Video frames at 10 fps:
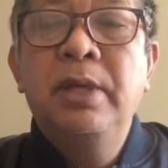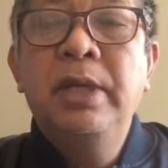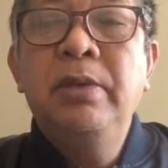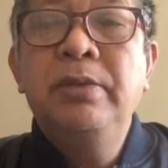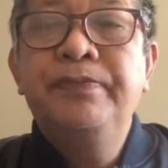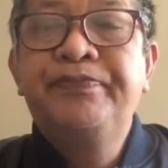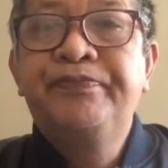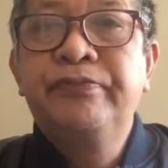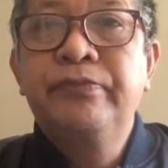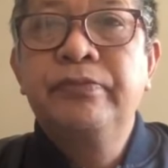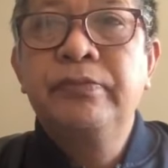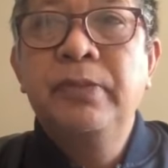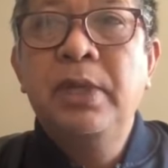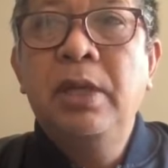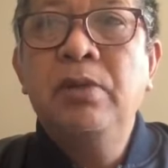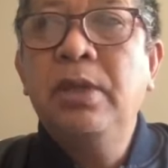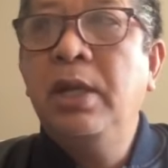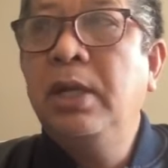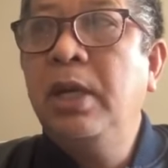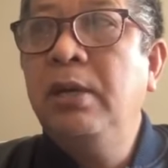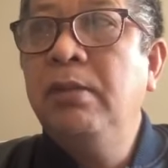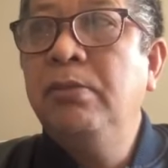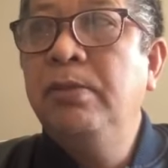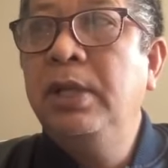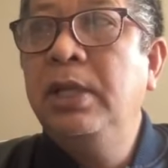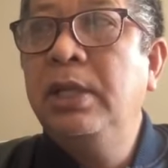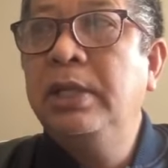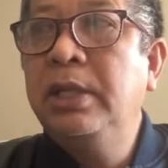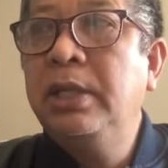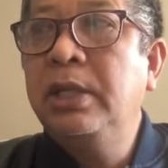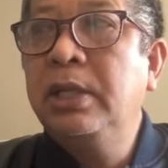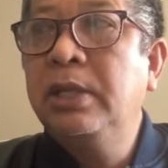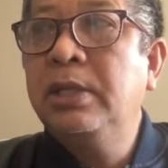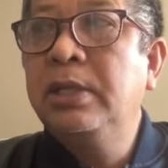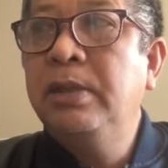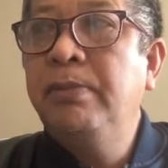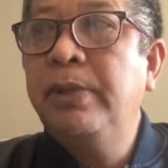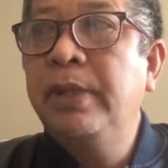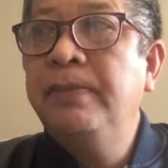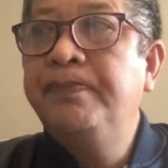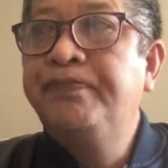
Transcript: Ayun. Ako talaga ang bumili ng ticket kasi siyempre,